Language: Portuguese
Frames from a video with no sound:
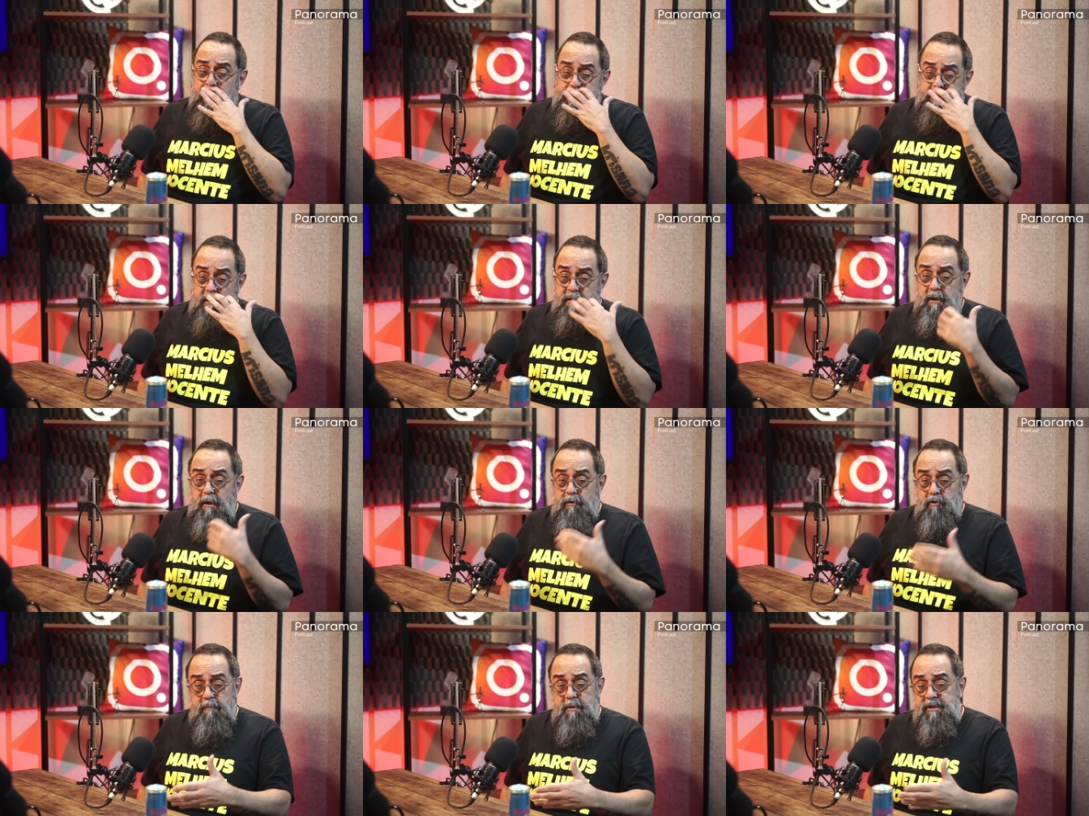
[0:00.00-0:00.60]
Só
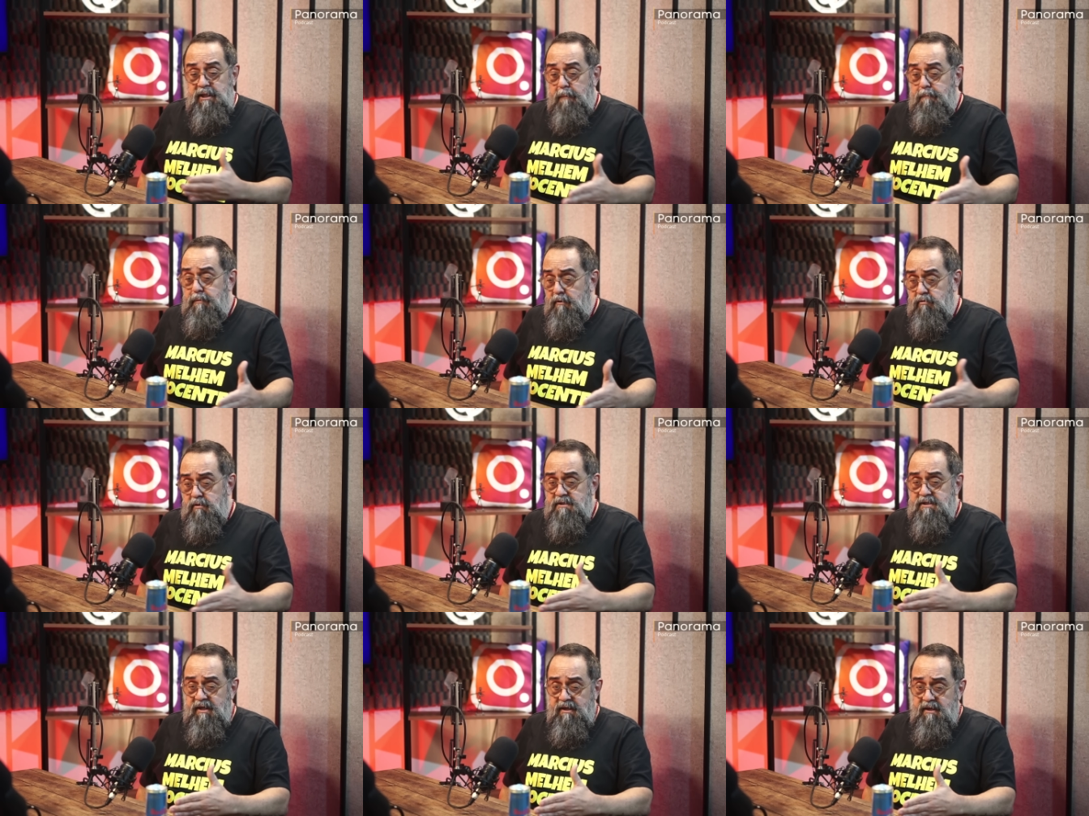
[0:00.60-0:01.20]
que a Globo até
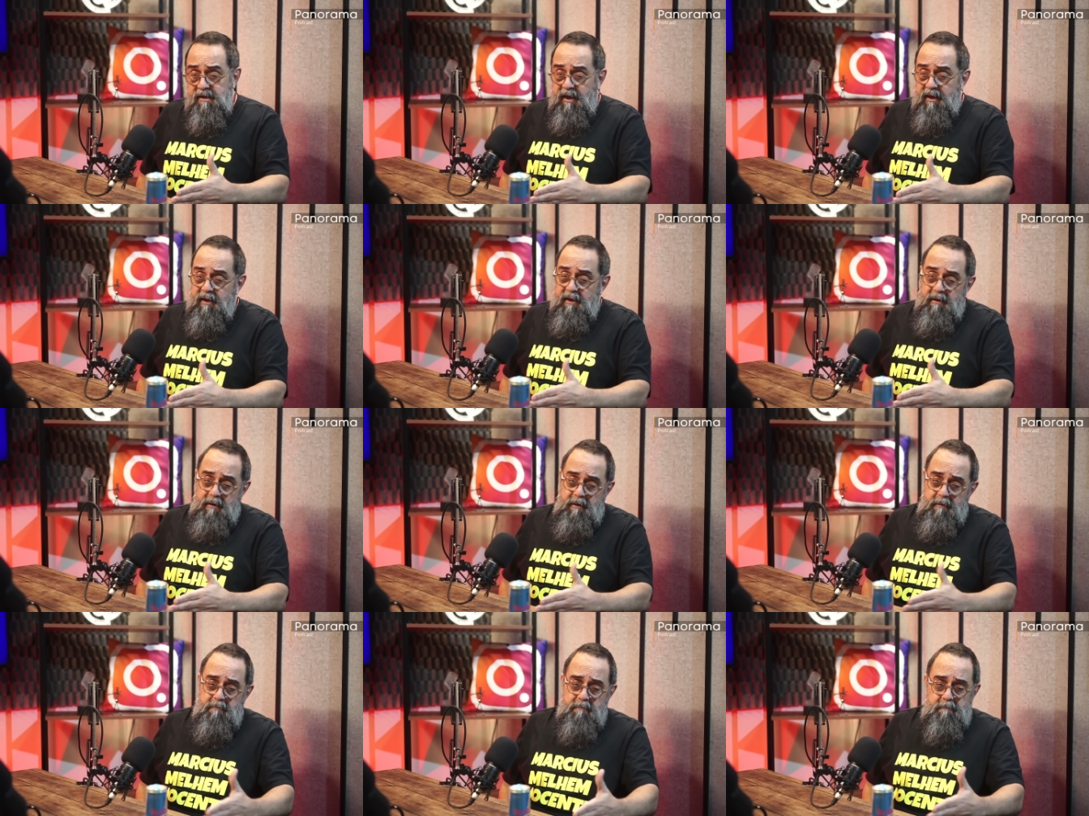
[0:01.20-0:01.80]
perguntou: você
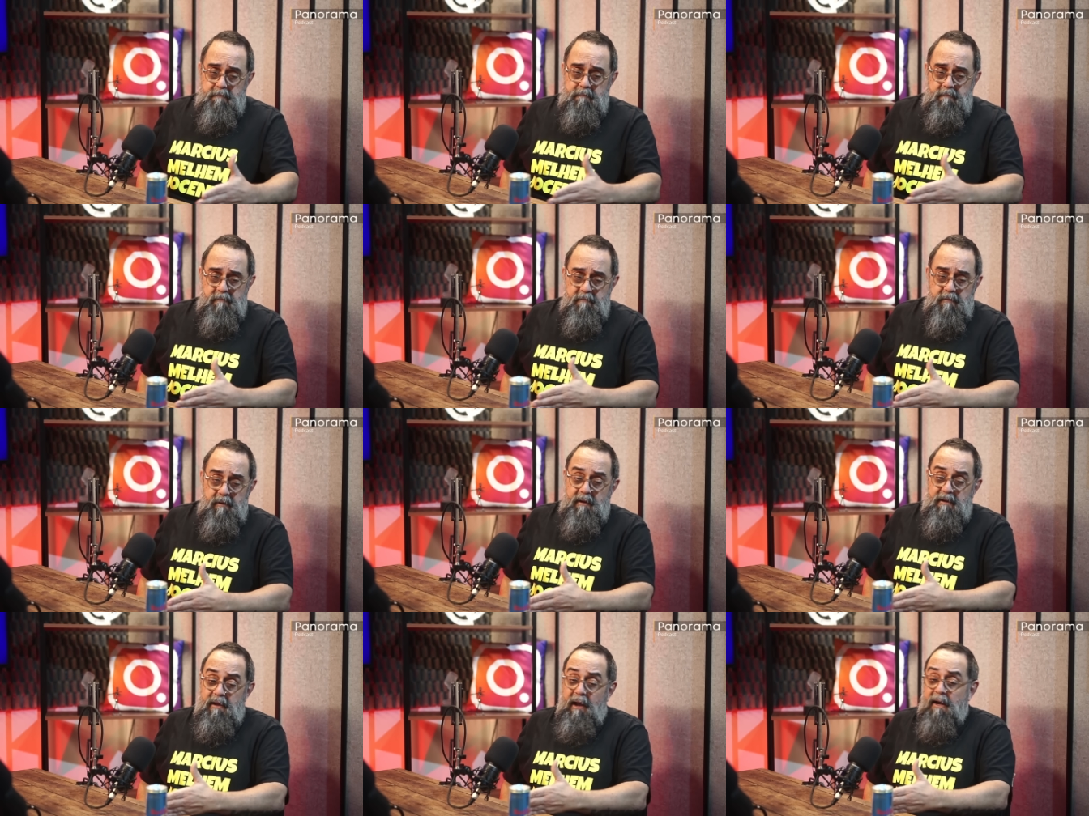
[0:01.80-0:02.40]
quer.
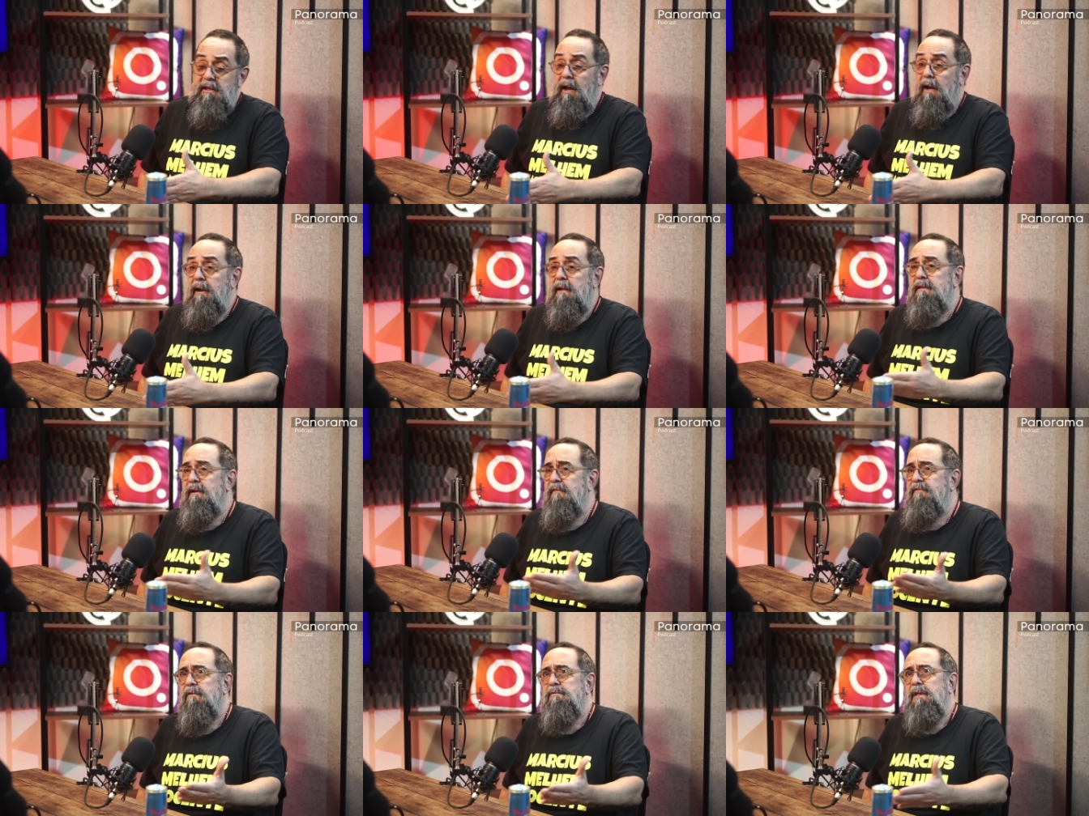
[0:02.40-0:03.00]
Ainda,
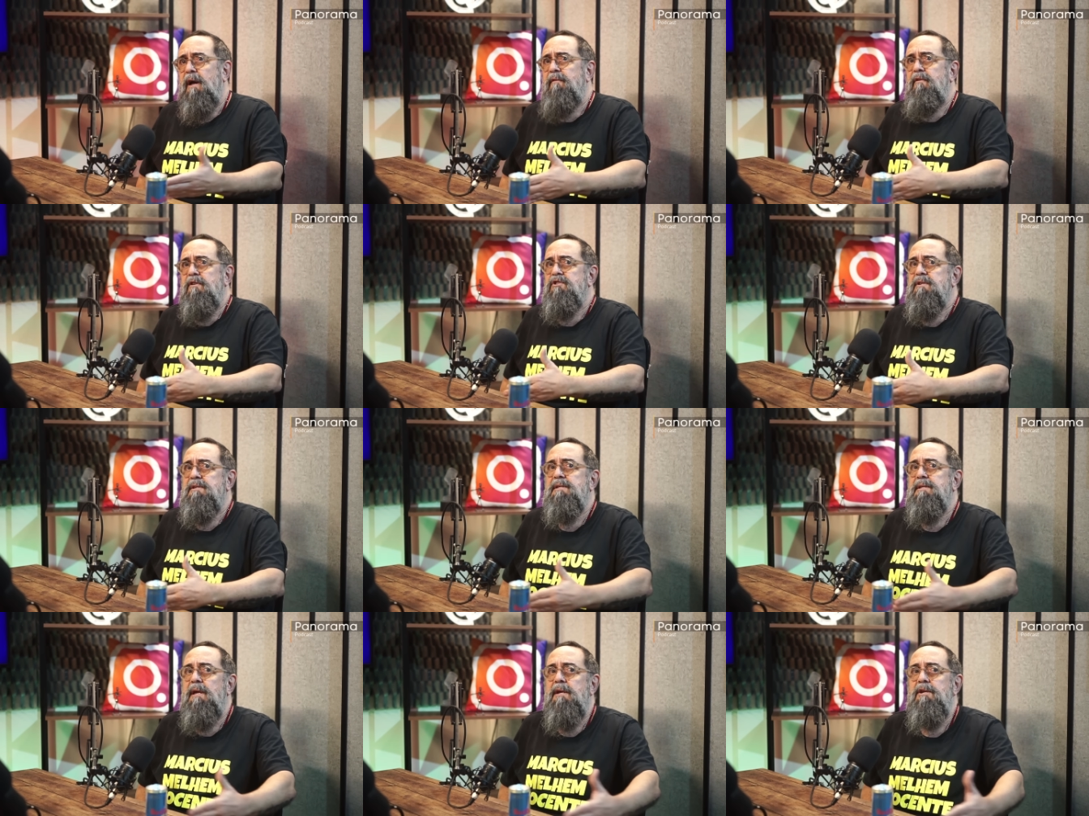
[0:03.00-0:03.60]
ainda faltava
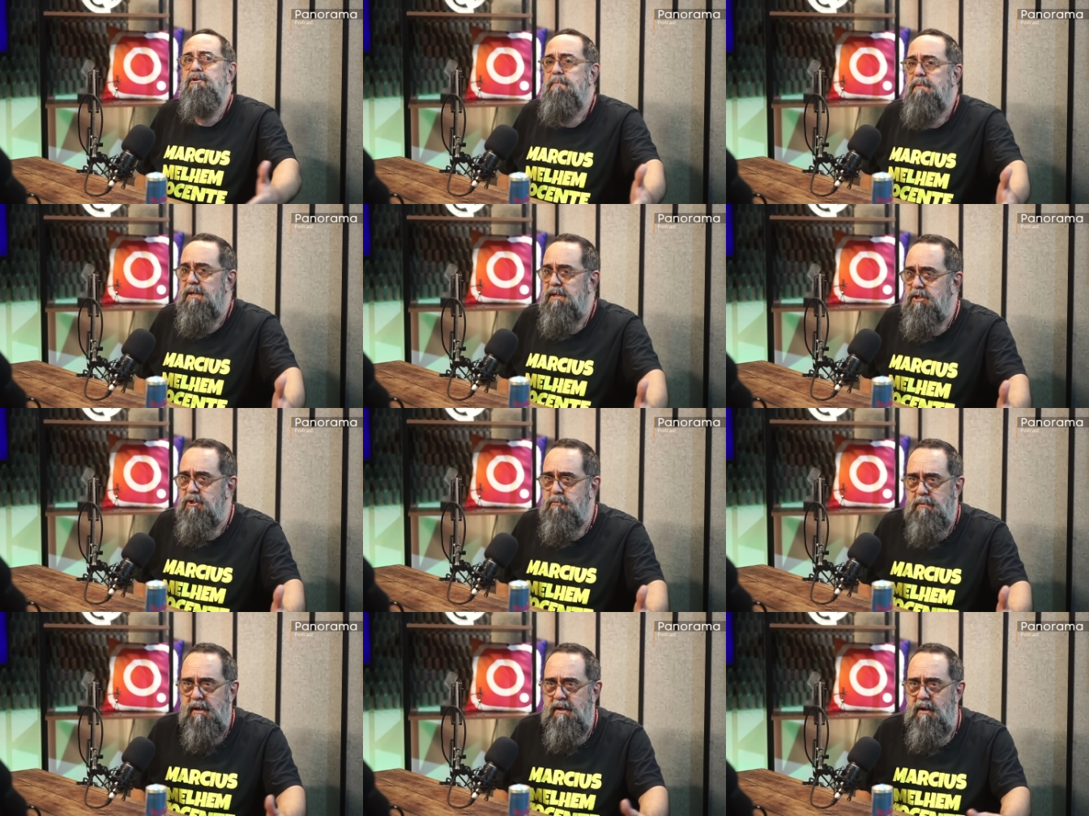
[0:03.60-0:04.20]
acho que seis
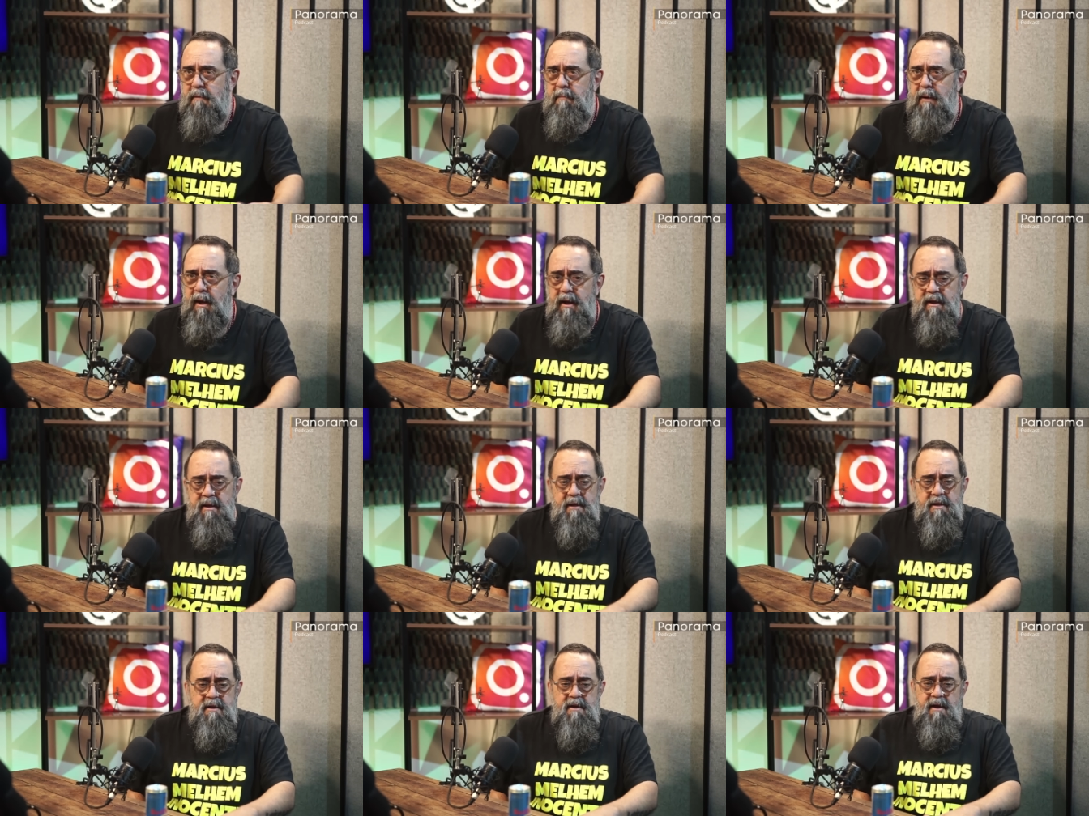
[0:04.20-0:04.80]
meses para
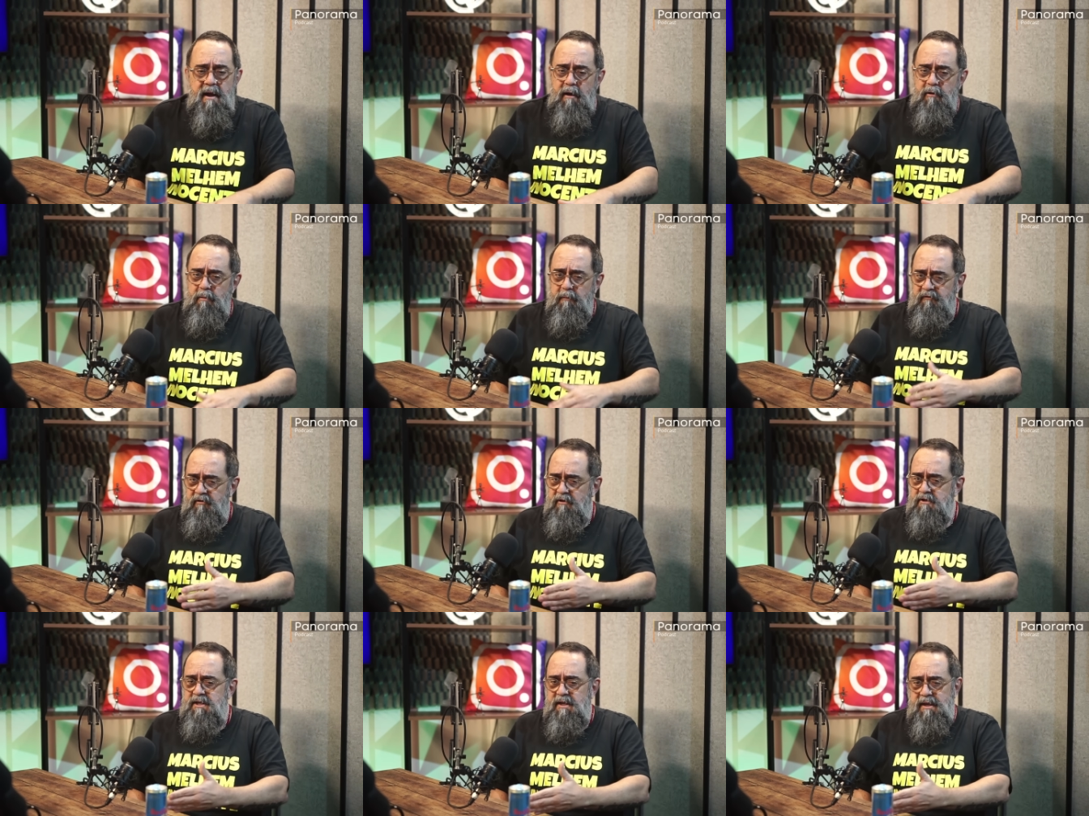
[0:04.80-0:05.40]
acabar. A Globo falou: